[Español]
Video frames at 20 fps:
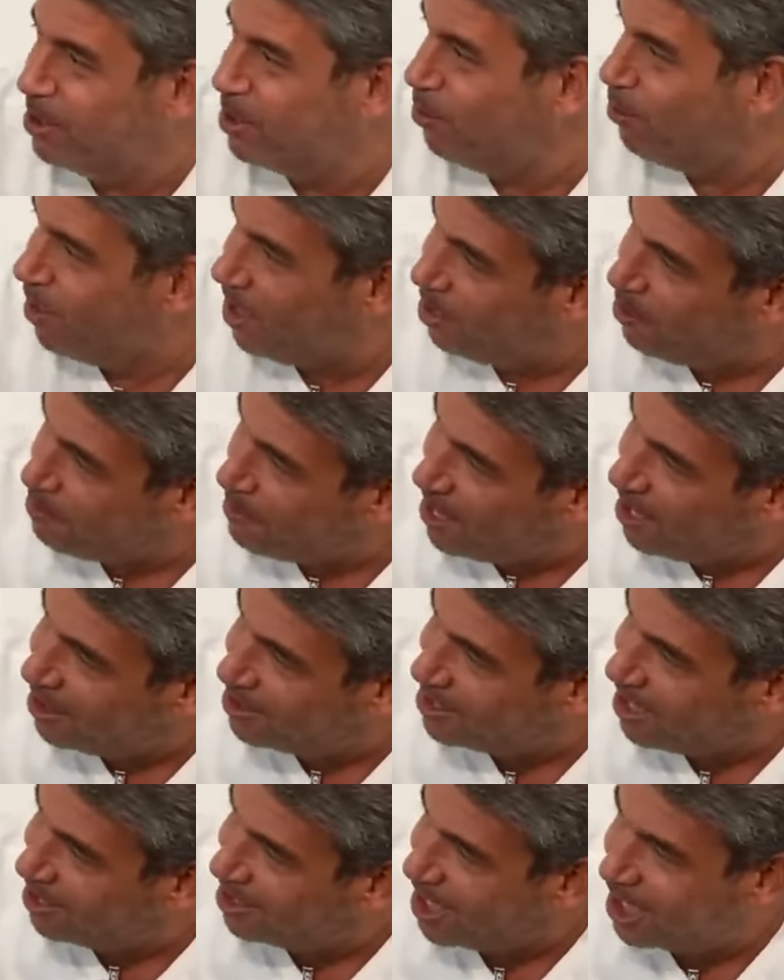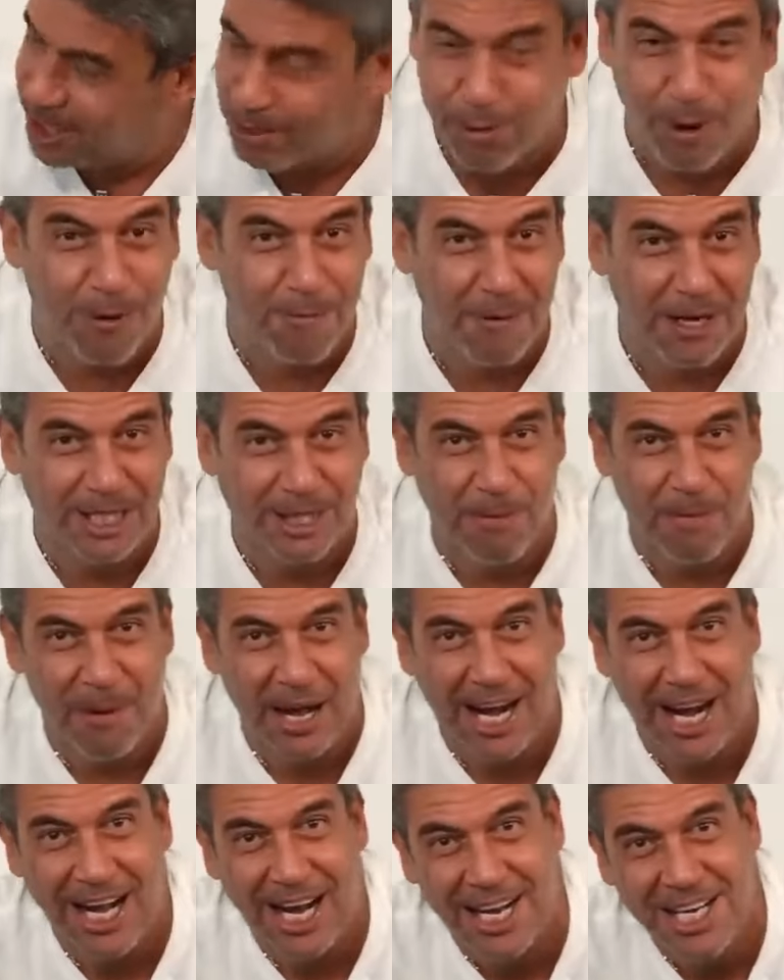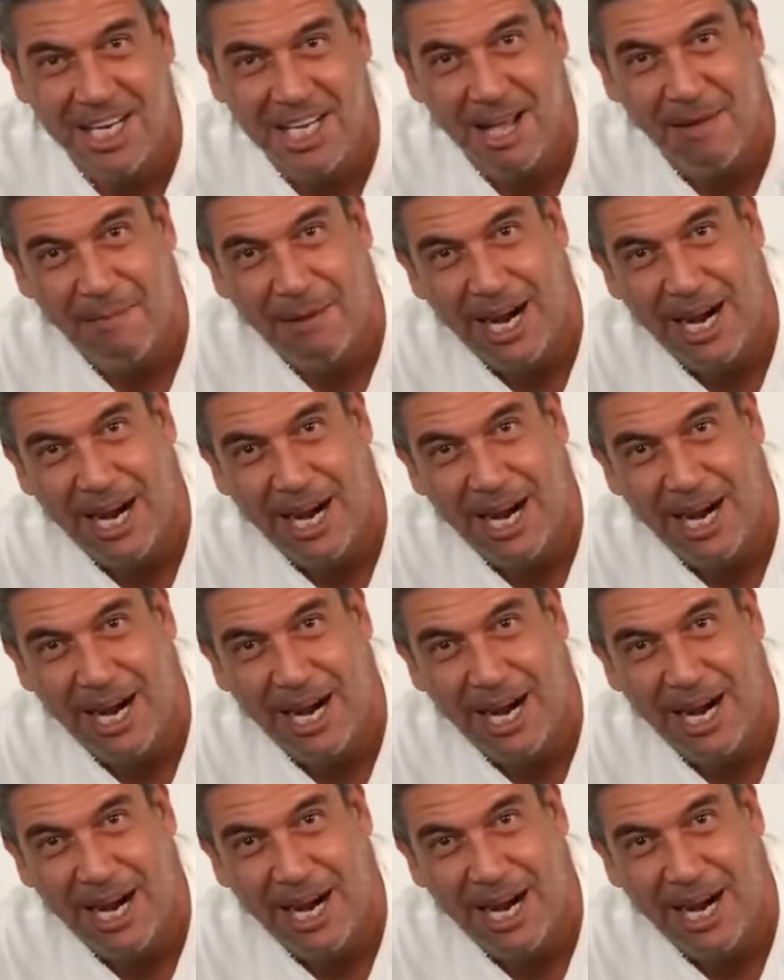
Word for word: su water matters a tres por peso para la niña,